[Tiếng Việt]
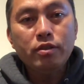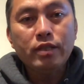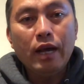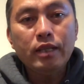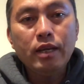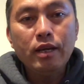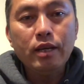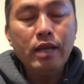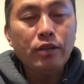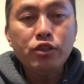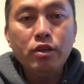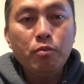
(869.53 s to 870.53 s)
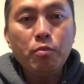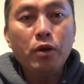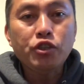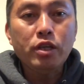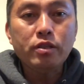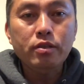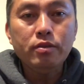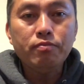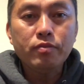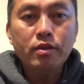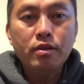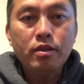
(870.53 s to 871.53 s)
bế mua chơi xả thế căn nhà chỉ do một bạch
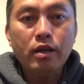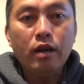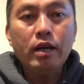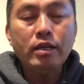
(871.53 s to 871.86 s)
chế sư